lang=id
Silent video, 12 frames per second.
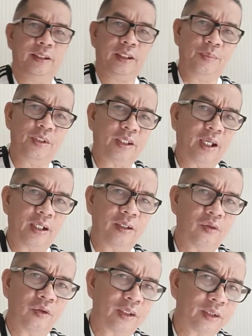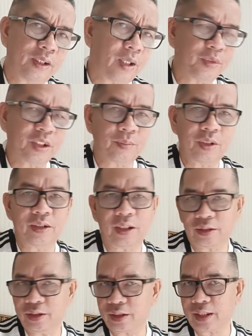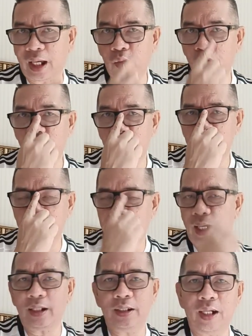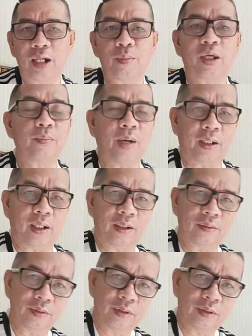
Tapi sekarang orang tidak bisa melihat, tidak tahu ini Al Hilal bagaimana.